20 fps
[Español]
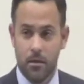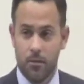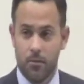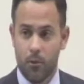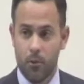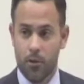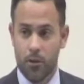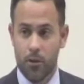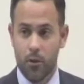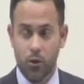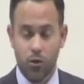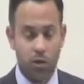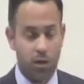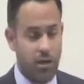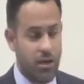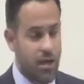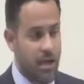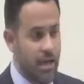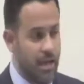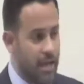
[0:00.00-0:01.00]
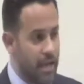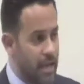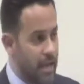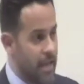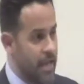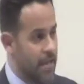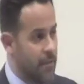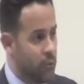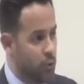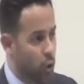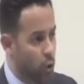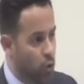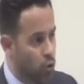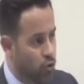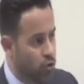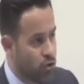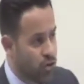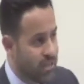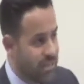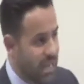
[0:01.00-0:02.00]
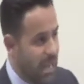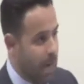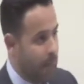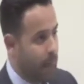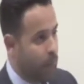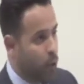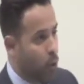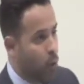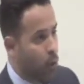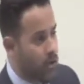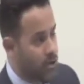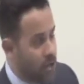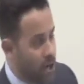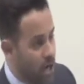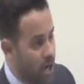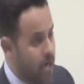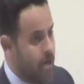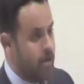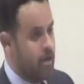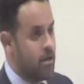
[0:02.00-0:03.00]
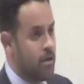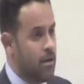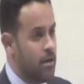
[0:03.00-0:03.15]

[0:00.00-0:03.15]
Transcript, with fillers: porque no se quiere entonces aprovechar